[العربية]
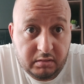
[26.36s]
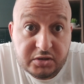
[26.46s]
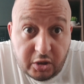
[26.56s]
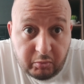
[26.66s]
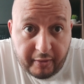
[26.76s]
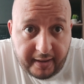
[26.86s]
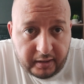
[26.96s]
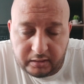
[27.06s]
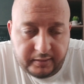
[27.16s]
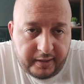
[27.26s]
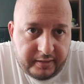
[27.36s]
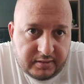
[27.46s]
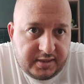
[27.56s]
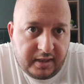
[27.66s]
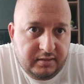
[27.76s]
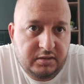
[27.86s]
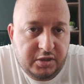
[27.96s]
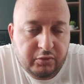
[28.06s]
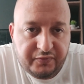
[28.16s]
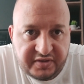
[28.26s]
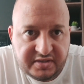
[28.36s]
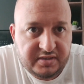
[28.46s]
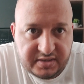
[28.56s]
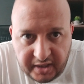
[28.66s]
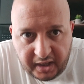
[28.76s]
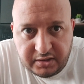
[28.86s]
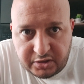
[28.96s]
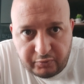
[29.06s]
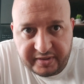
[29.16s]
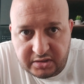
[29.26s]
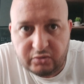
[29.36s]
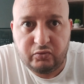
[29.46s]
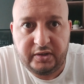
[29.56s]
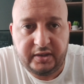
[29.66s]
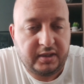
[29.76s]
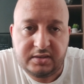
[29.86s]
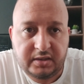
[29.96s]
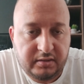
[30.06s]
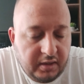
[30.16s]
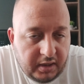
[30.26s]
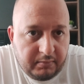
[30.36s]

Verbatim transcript: تصوب راقيك لان انت غادي تاخذ فيزا سياحه انت ومرتك ووليداتك